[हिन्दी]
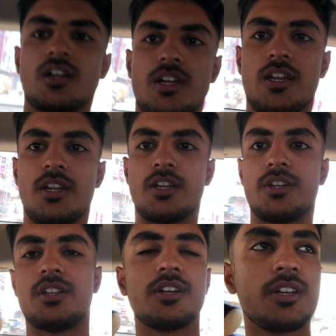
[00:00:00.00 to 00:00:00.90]

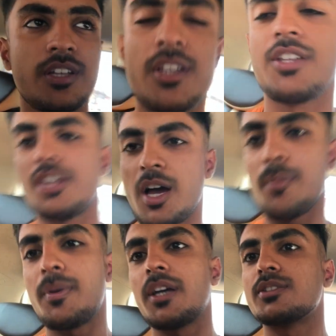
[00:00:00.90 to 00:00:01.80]
एंड यहाँ
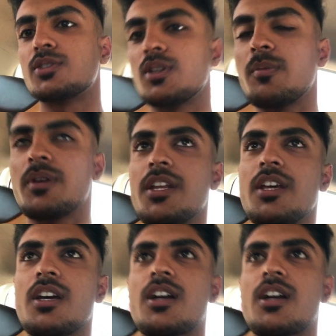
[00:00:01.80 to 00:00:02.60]
पे एक्चुअली मेरे